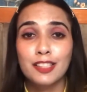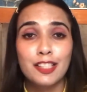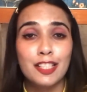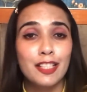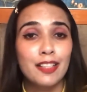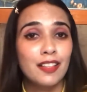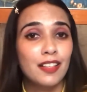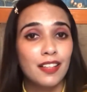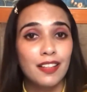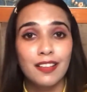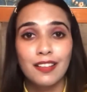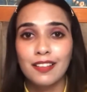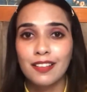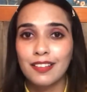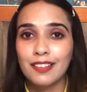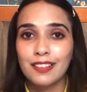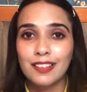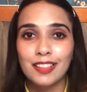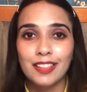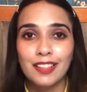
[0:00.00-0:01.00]
स्टे नहीं
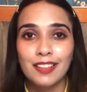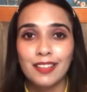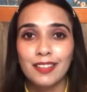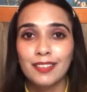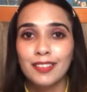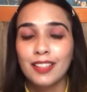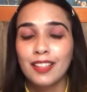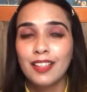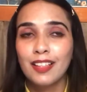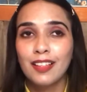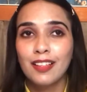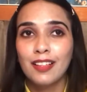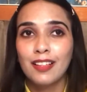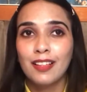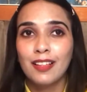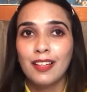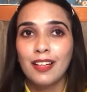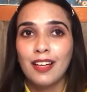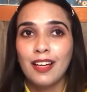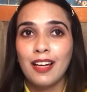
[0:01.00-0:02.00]
करती है
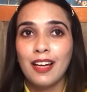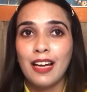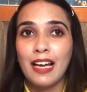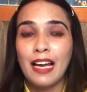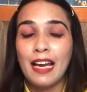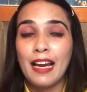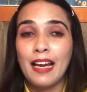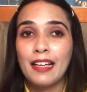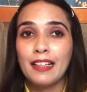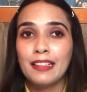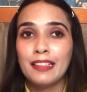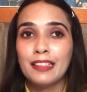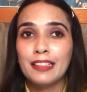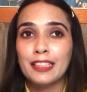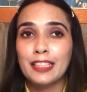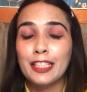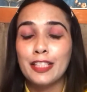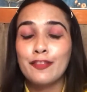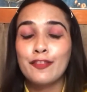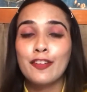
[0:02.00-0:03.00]
एंड
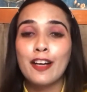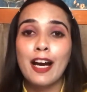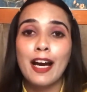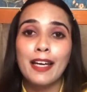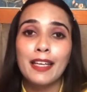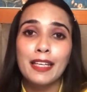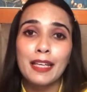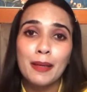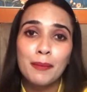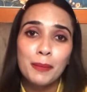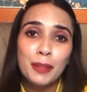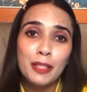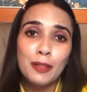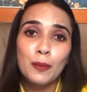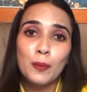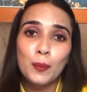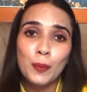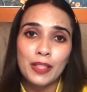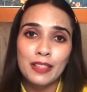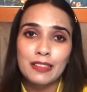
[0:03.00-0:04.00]
इफ़ आई एम
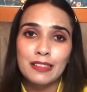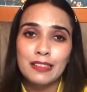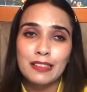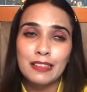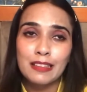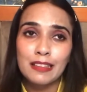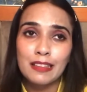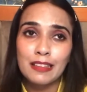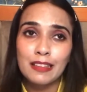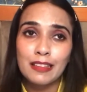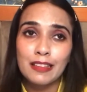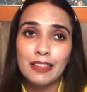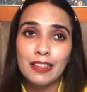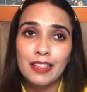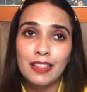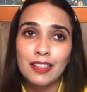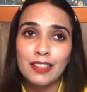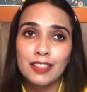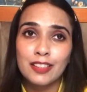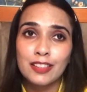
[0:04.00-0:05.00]
इन्वेस्टिंग
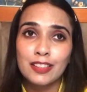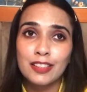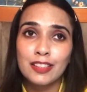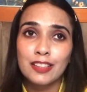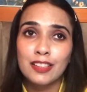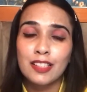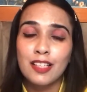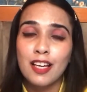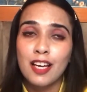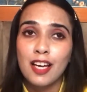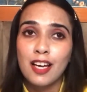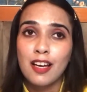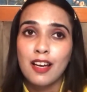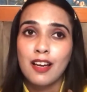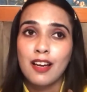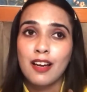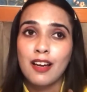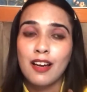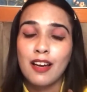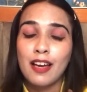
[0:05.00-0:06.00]
इन
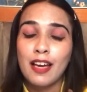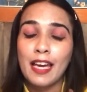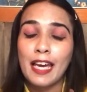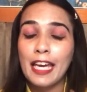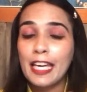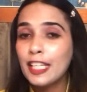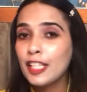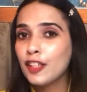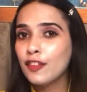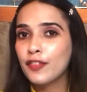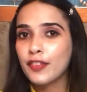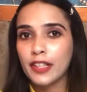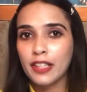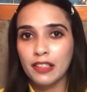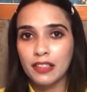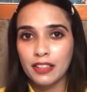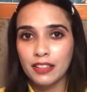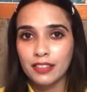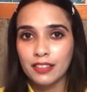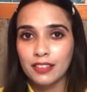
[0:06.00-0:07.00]
एनी
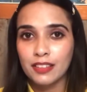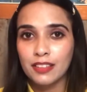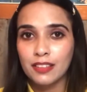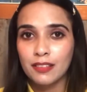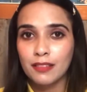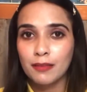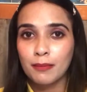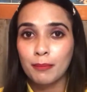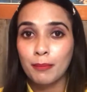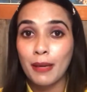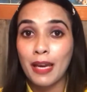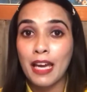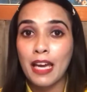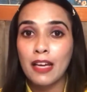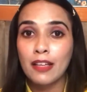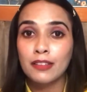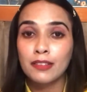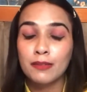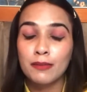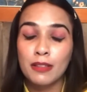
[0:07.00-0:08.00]
फ्रेगरेंस
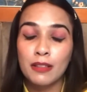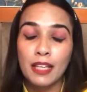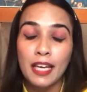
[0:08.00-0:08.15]
मैं